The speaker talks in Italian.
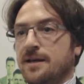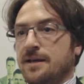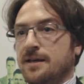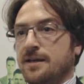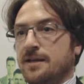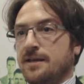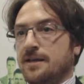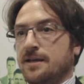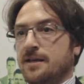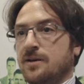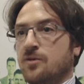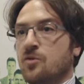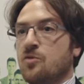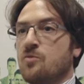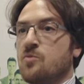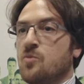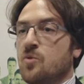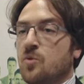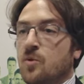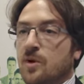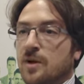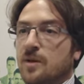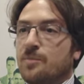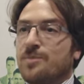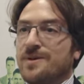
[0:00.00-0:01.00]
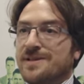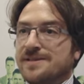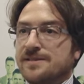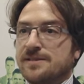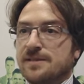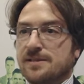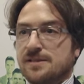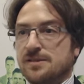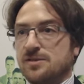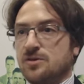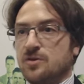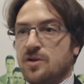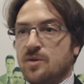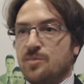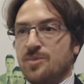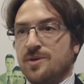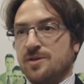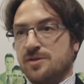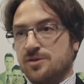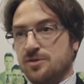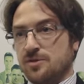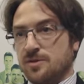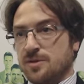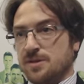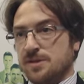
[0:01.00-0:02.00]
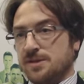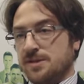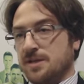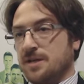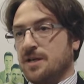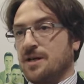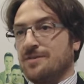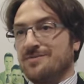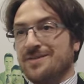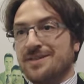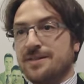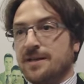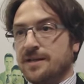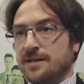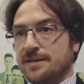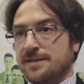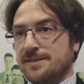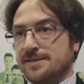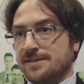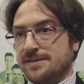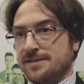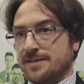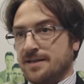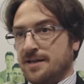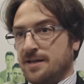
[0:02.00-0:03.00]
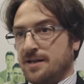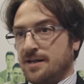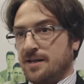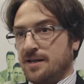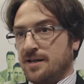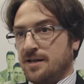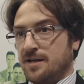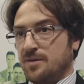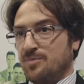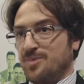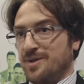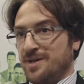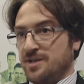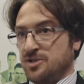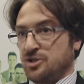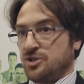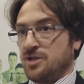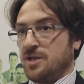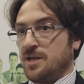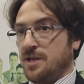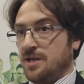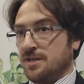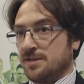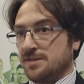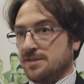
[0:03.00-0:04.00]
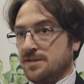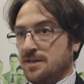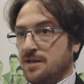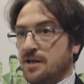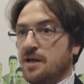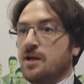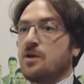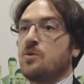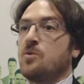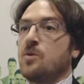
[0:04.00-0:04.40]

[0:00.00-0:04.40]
è comunque la prestazione pensionistica vitalizia per eccellenza, è